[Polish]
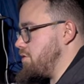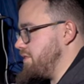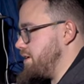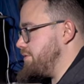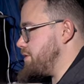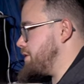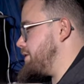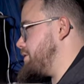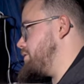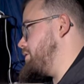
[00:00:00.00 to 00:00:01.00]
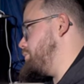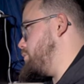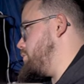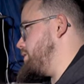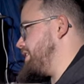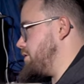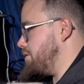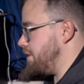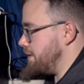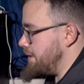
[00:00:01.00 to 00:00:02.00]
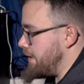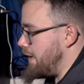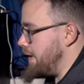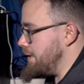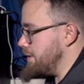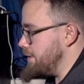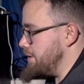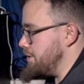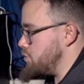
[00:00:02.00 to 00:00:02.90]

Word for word: rowery właśnie tego typu skierowane na e,